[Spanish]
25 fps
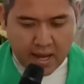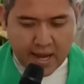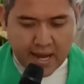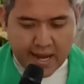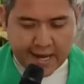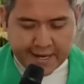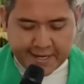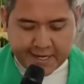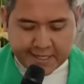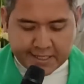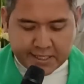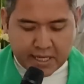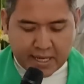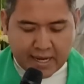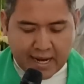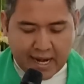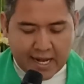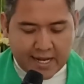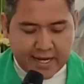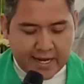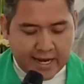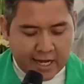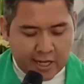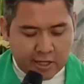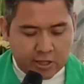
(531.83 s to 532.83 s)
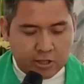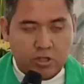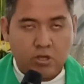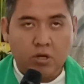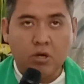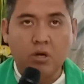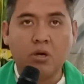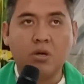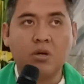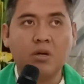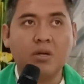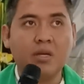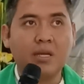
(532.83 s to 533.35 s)
Allí será el
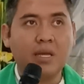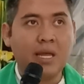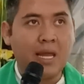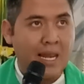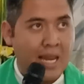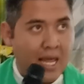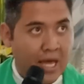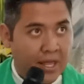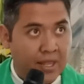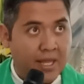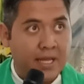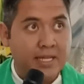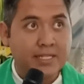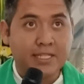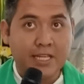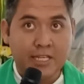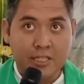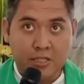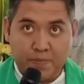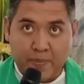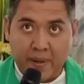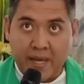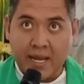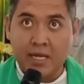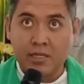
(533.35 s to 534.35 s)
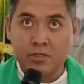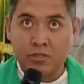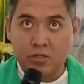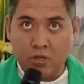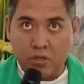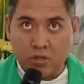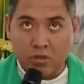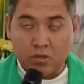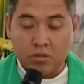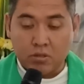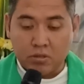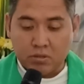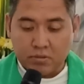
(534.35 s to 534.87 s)
llanto y la
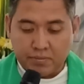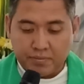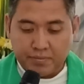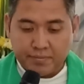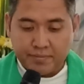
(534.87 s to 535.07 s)
desesperación.